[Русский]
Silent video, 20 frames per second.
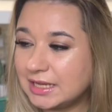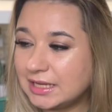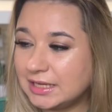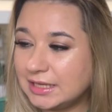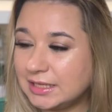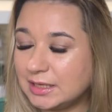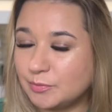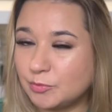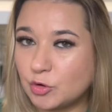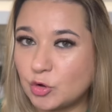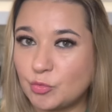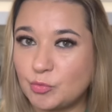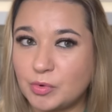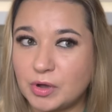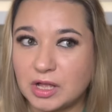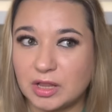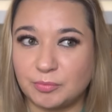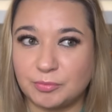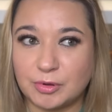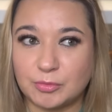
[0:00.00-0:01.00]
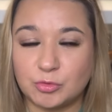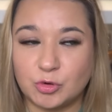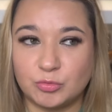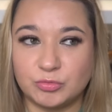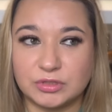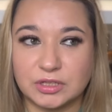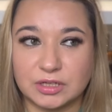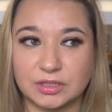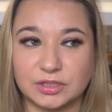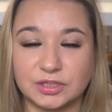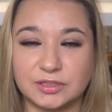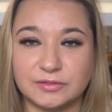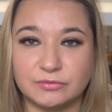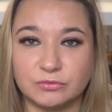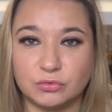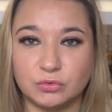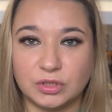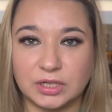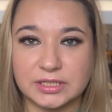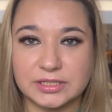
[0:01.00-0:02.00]
И я покупала, по-моему, на
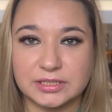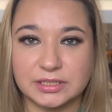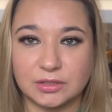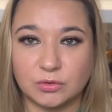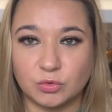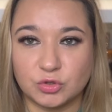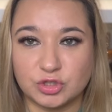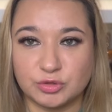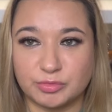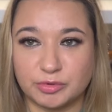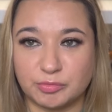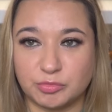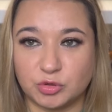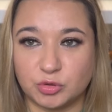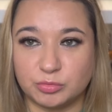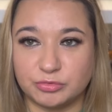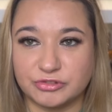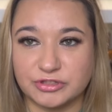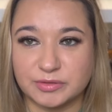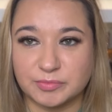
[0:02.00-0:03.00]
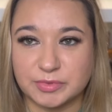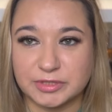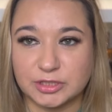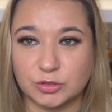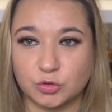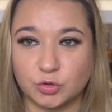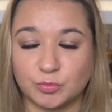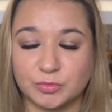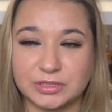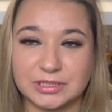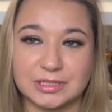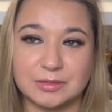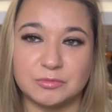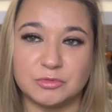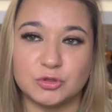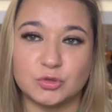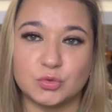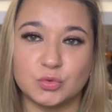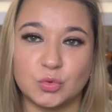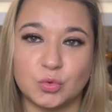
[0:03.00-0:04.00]
рандеву, хотела очень попробовать познакомиться
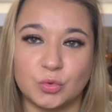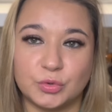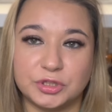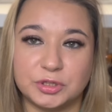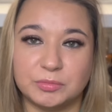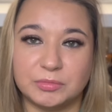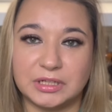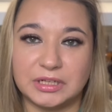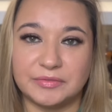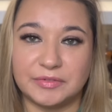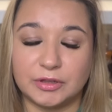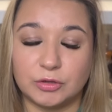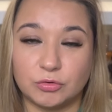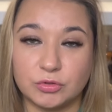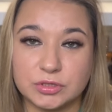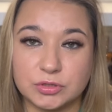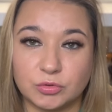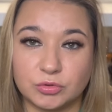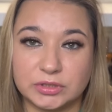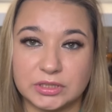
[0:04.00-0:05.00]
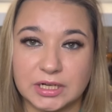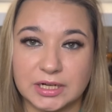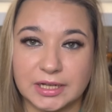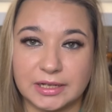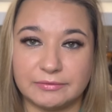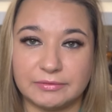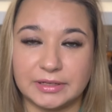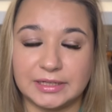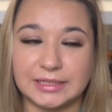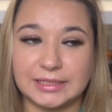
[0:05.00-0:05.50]
именно с уходом для волос от Аравии,